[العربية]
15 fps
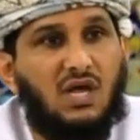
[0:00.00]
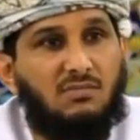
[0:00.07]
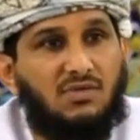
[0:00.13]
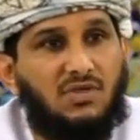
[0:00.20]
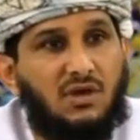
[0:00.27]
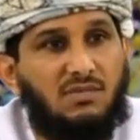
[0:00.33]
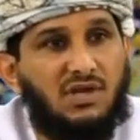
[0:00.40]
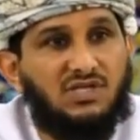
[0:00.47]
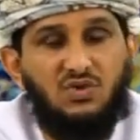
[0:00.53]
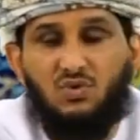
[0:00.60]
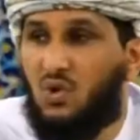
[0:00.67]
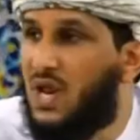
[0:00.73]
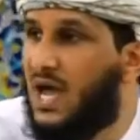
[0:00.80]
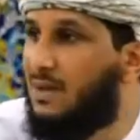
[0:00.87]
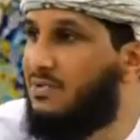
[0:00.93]
مثل ما
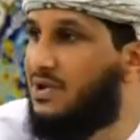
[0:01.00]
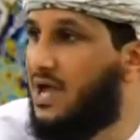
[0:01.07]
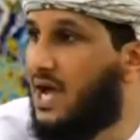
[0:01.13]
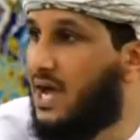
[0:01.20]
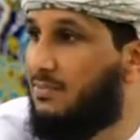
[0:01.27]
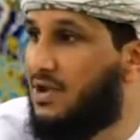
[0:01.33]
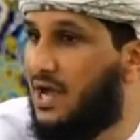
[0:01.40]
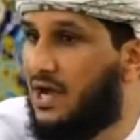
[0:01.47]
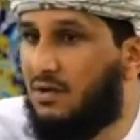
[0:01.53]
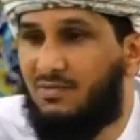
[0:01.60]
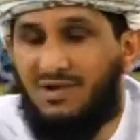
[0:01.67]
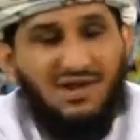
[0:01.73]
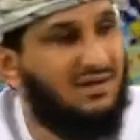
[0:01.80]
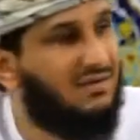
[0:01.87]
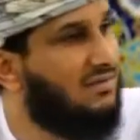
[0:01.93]
يسوي الابناء ابنائهم
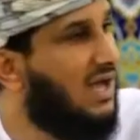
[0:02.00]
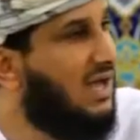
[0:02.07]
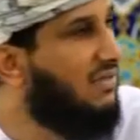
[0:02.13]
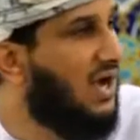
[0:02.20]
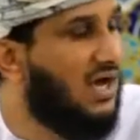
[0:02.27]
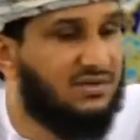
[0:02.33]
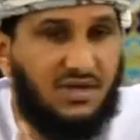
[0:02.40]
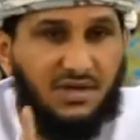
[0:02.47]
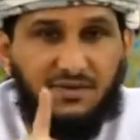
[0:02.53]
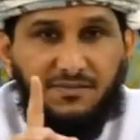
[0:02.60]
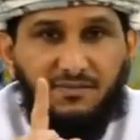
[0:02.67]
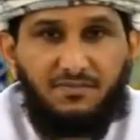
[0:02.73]
لا هذا خطا